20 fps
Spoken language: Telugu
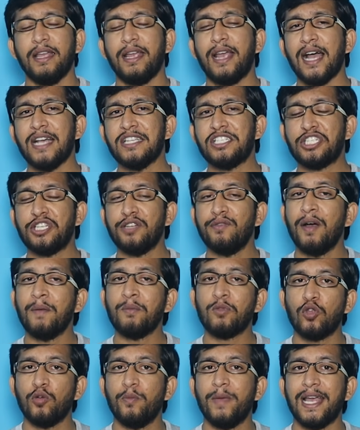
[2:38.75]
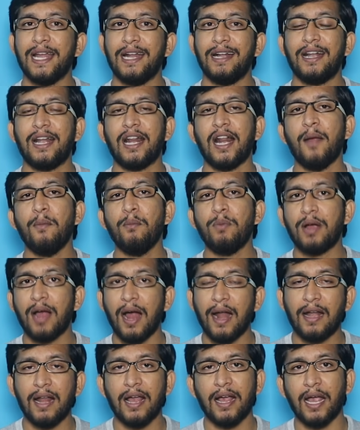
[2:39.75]
ఇక శివం దుబే ట్రంప్
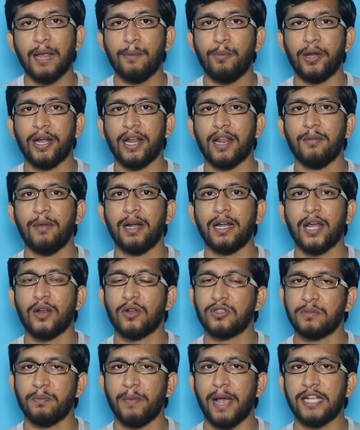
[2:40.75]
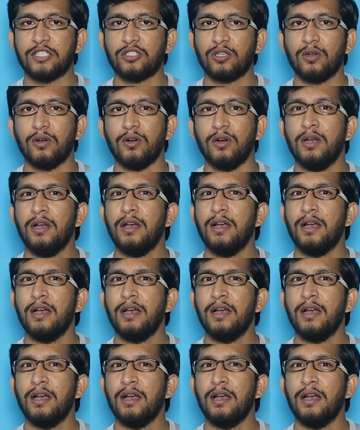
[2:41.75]
కార్డ్ లాగా అయిపోయాడు అనమాట ఆ రోజు మ్యాచ్లో